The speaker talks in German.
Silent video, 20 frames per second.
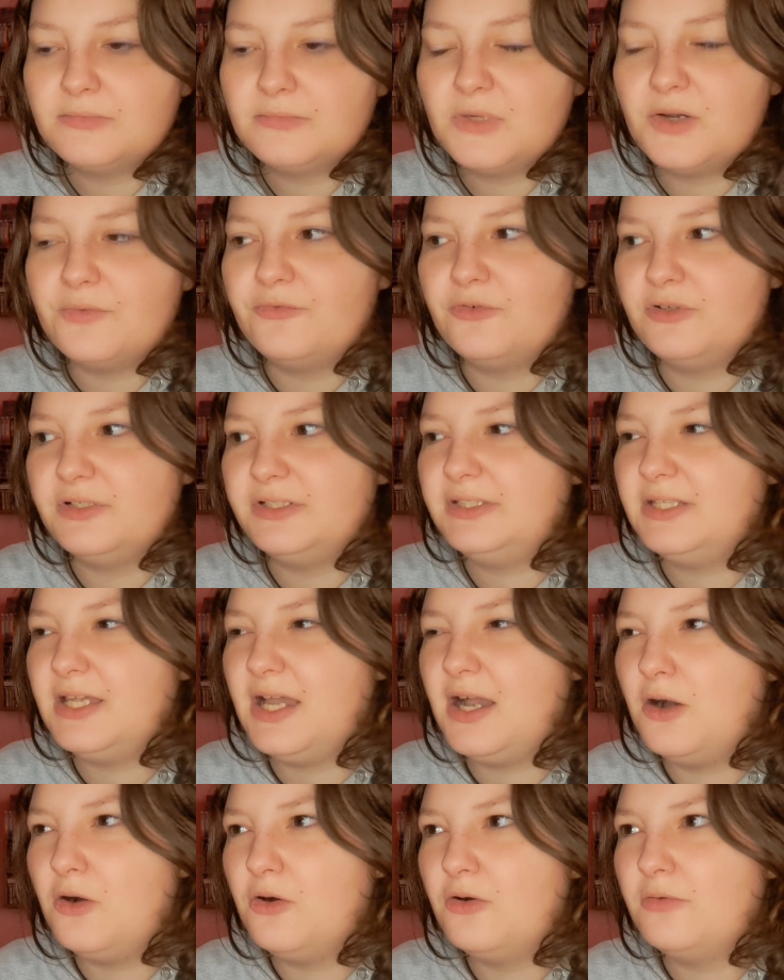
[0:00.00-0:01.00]
Obwohl ich
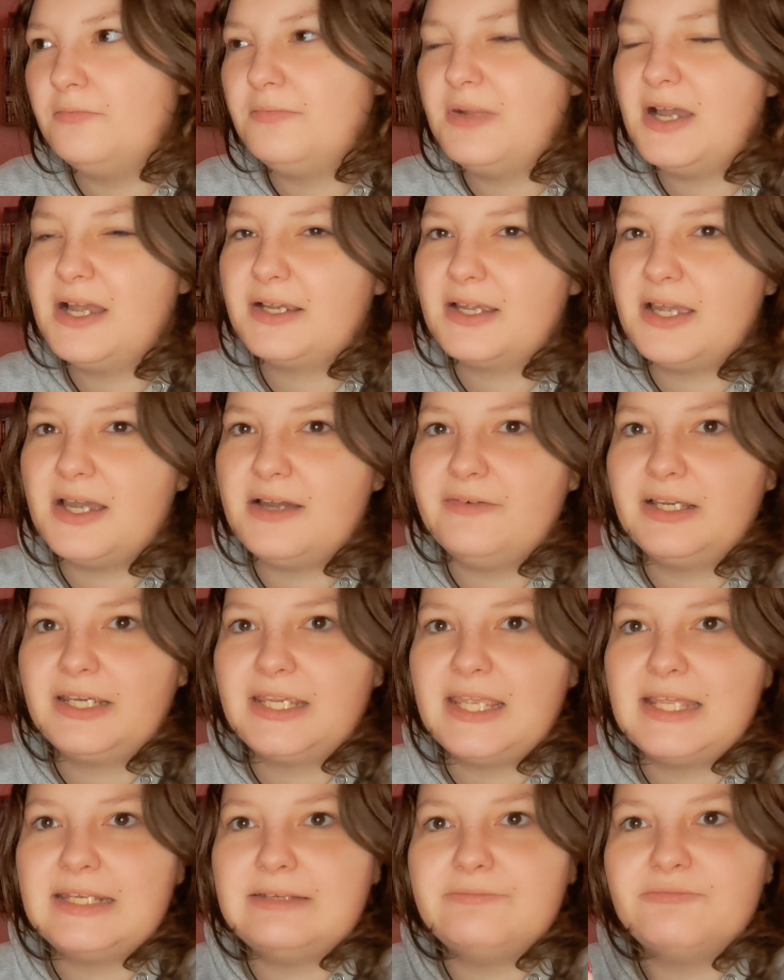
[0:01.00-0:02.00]
da auch ein paar Cover
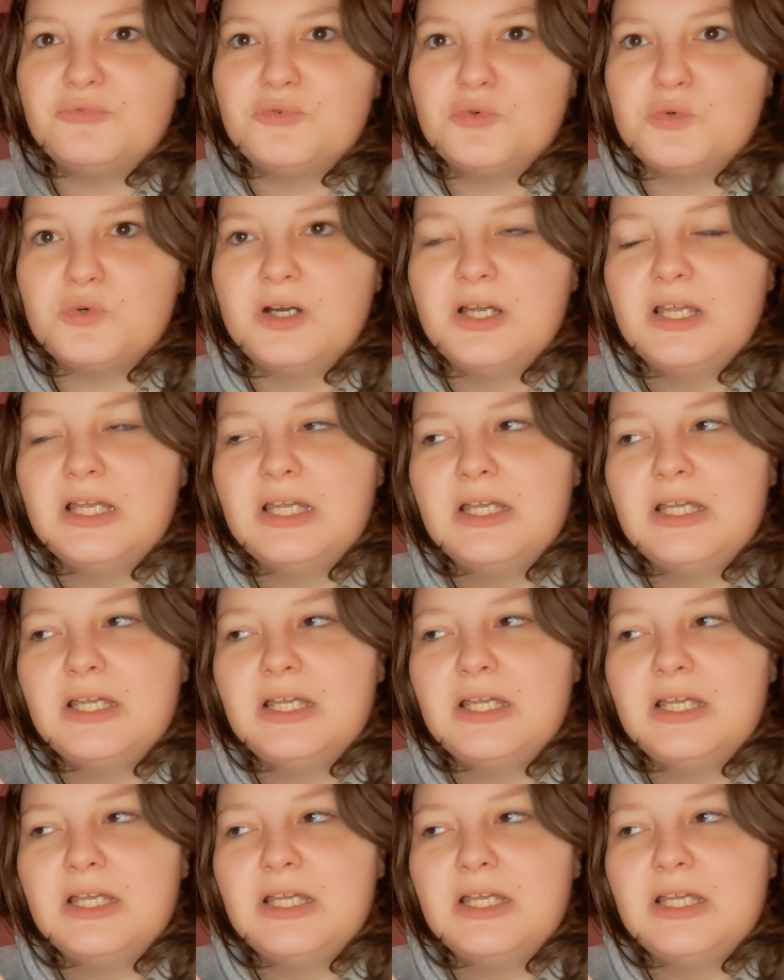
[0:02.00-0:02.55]
kenne, wo